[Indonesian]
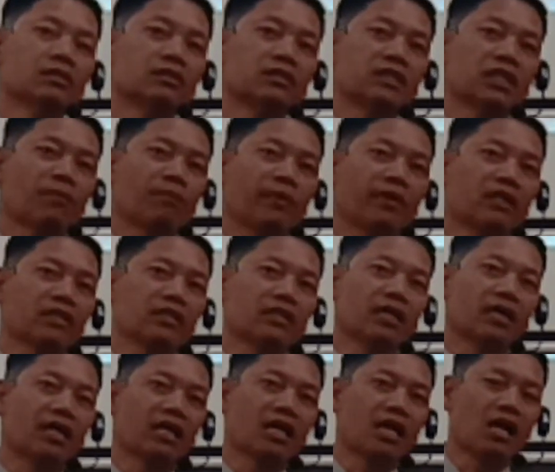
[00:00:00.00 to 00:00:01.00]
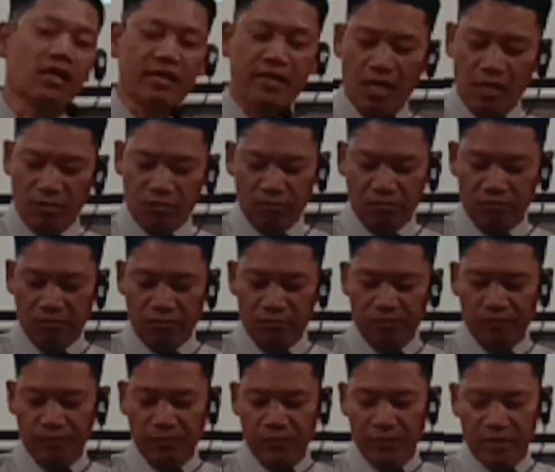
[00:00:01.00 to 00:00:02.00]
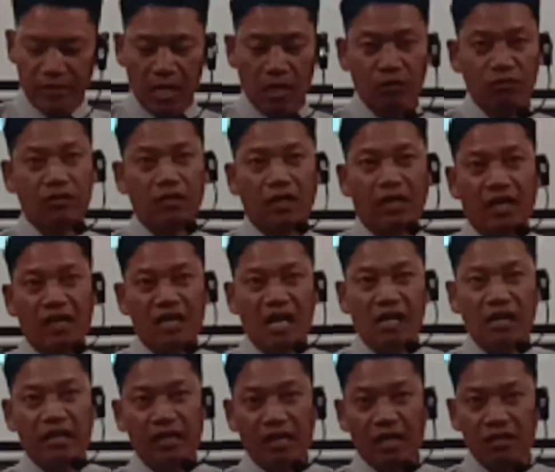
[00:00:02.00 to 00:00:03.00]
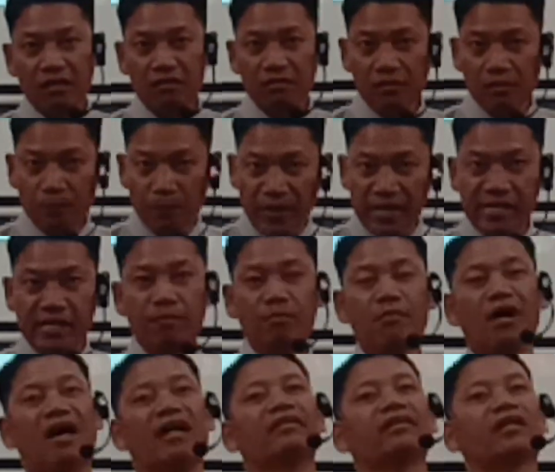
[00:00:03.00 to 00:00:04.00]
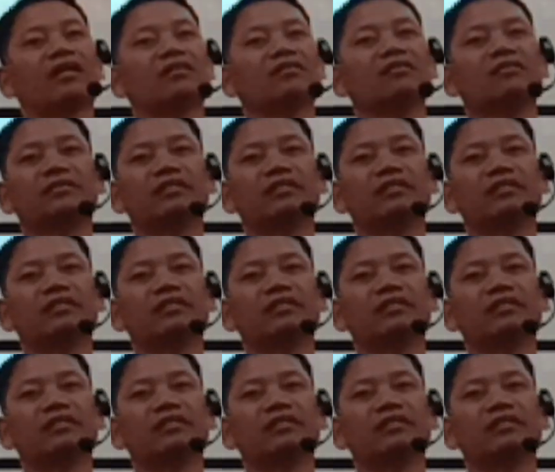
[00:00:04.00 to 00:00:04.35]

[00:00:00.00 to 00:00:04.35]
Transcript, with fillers: Siapa yang tidak kenal Daud? Daud terkenal dengan penyembahannya.